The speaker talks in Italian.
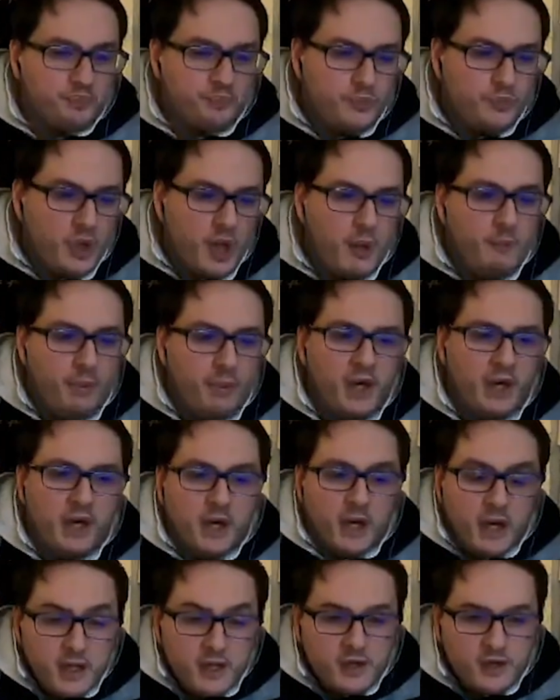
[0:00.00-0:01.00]
Per il
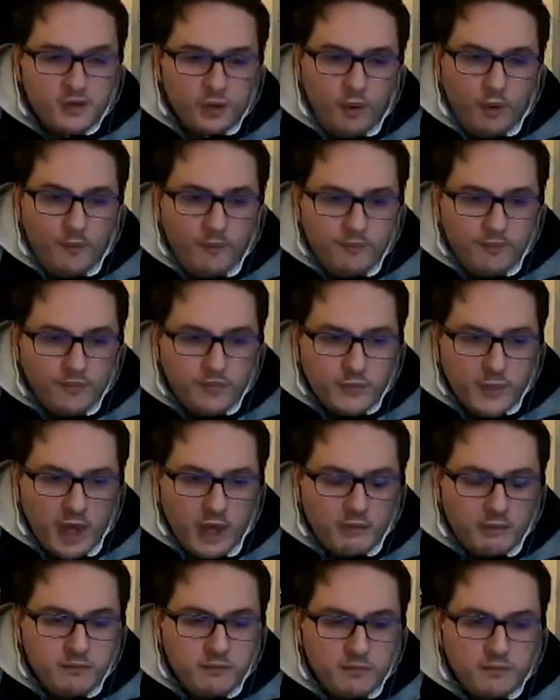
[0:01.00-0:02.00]
resto,
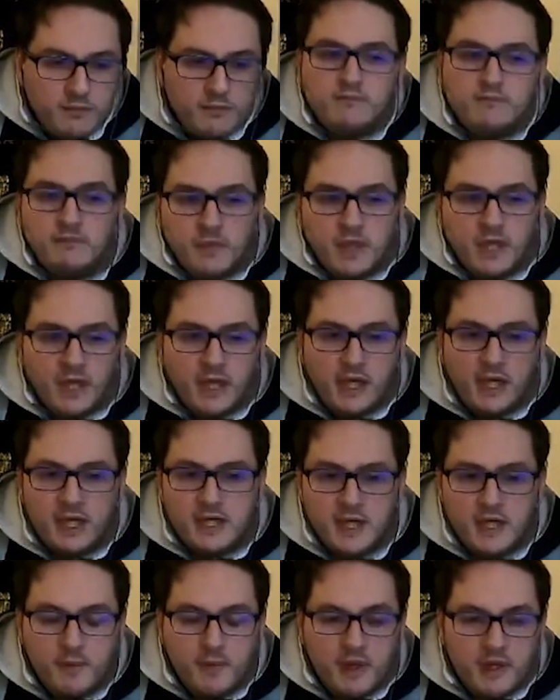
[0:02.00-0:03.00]
i
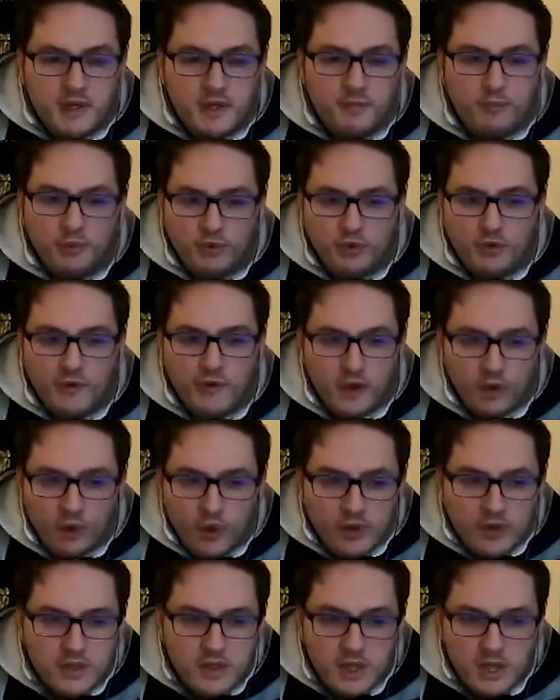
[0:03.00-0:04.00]
ringraziamenti più
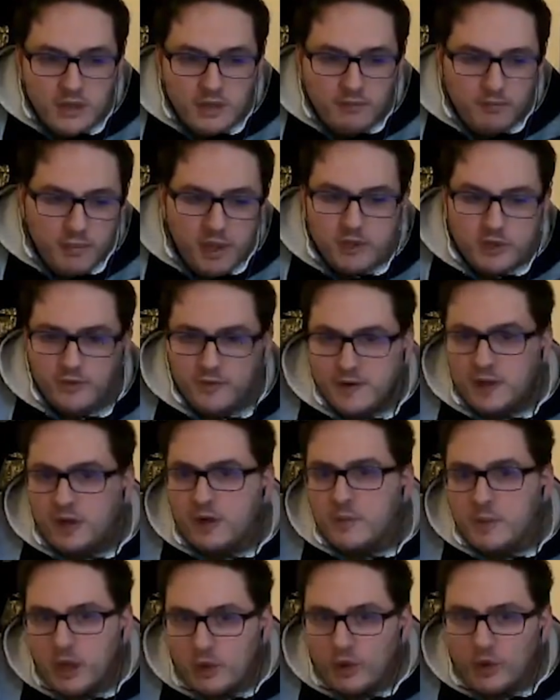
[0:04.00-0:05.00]
doverosi penso vadano ai
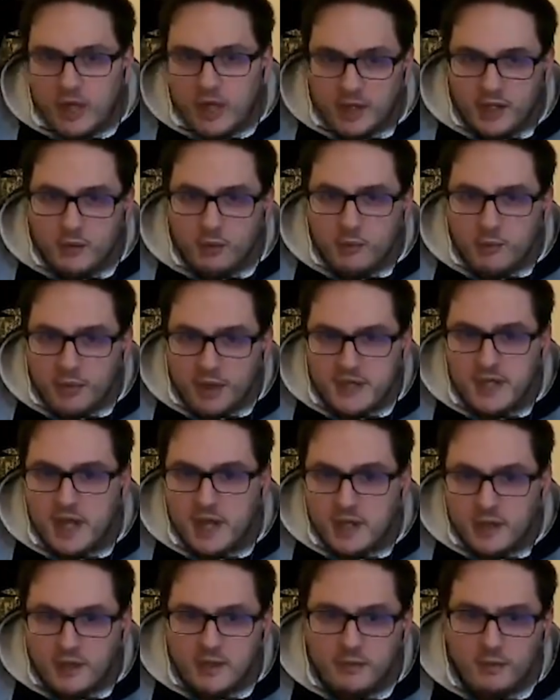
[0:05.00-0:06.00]
miei colleghi qui
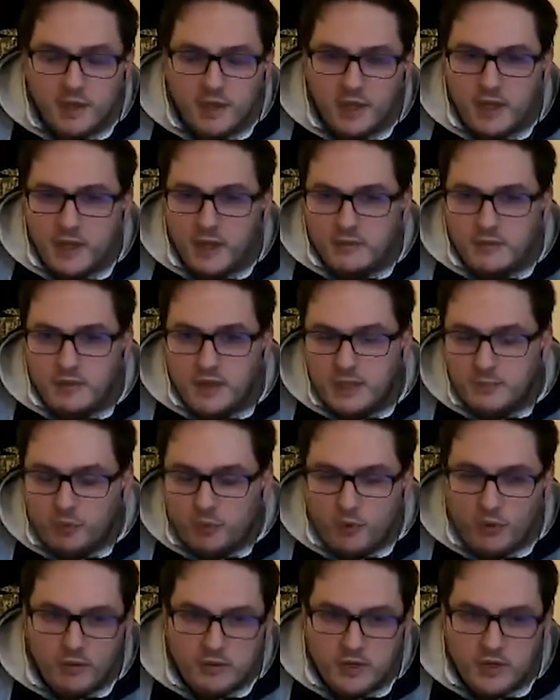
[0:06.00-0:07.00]
presenti perché
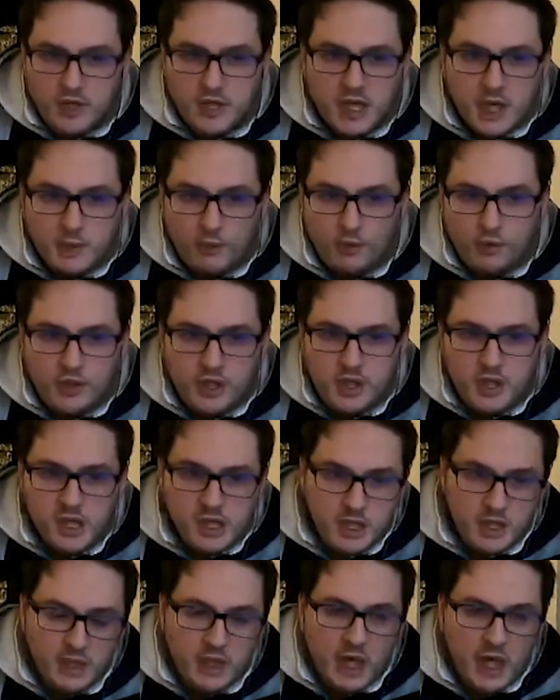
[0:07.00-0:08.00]
tipo ci siamo uccisi
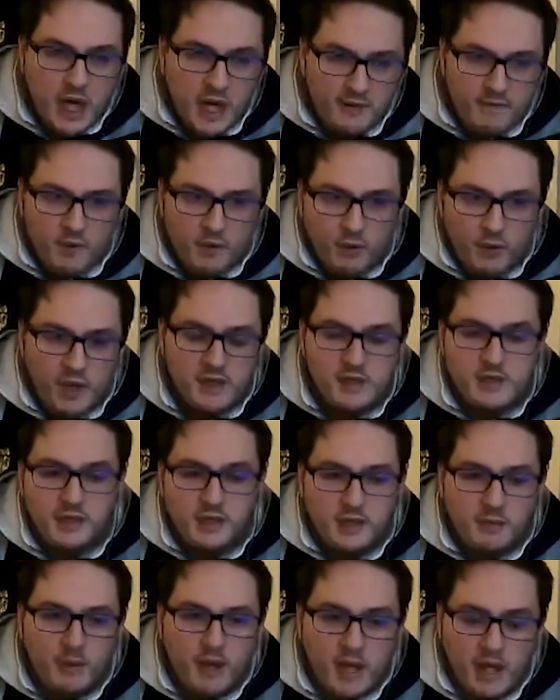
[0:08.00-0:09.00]
di live quella
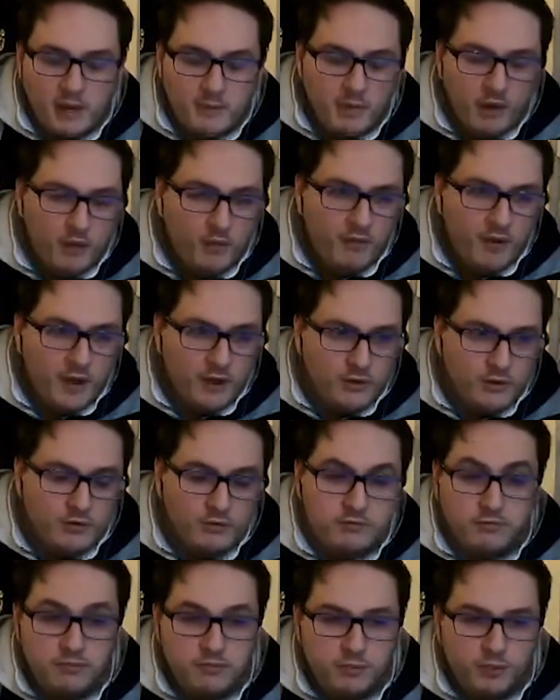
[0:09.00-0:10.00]
settimana, abbiamo fatto
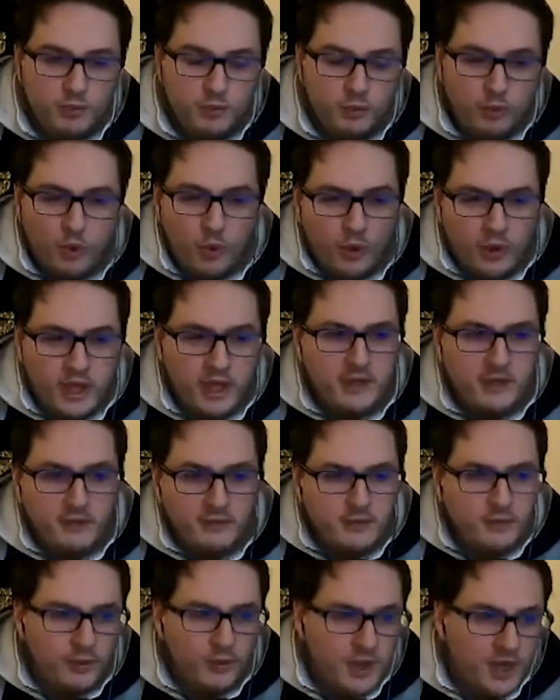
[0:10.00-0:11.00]
più ore in
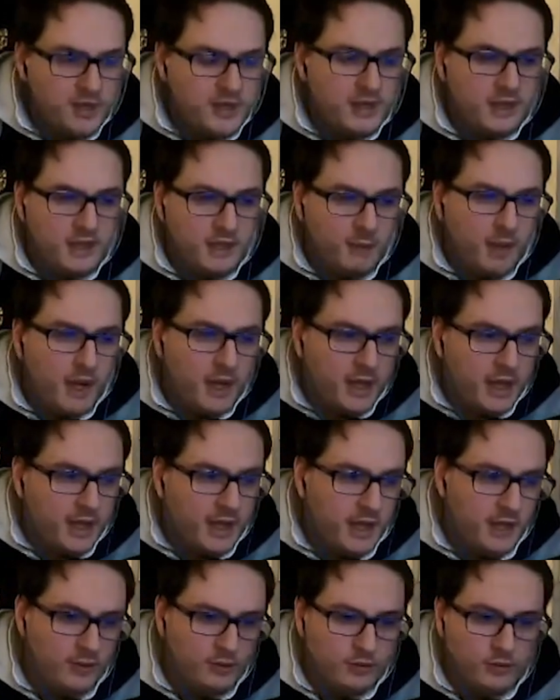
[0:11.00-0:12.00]
quella settimana che
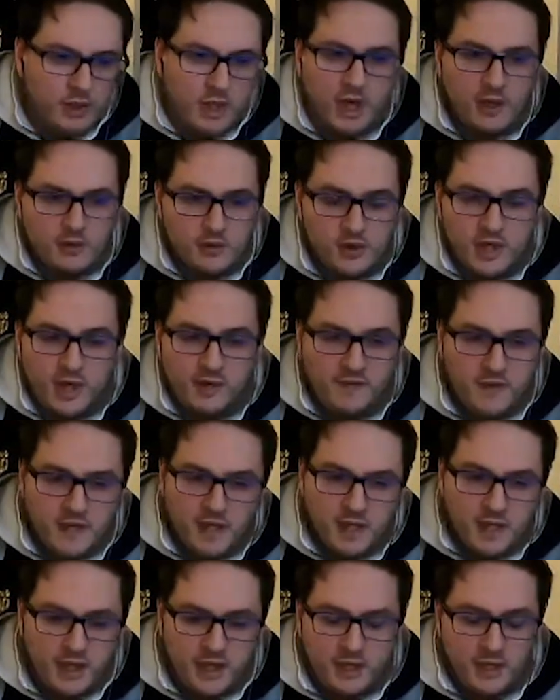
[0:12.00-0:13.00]
in tutta la nostra vita
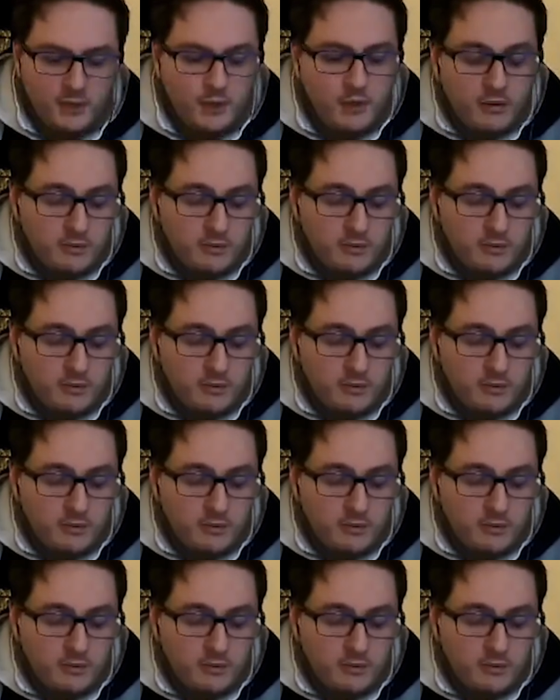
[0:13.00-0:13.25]
credo.